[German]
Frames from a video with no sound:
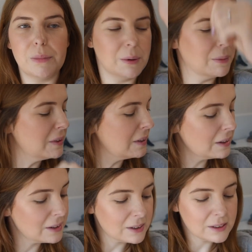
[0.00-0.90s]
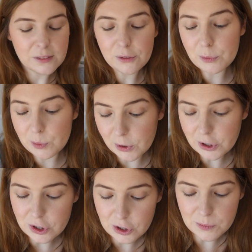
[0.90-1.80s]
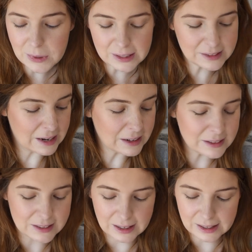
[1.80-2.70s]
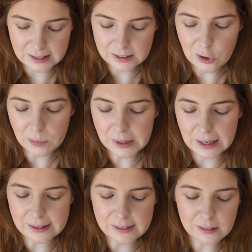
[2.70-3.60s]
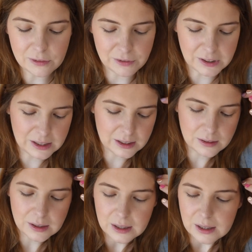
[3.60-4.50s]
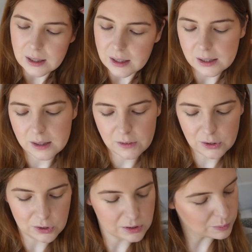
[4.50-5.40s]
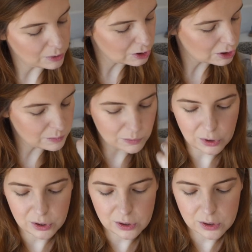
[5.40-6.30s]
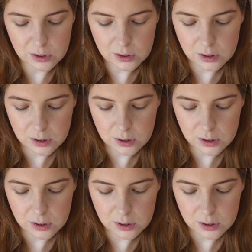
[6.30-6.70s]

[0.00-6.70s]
Bin bisher vom Swatchen schon mal ganz angetan. Jetzt kommen die letzten vier die wir noch swatchen möchten.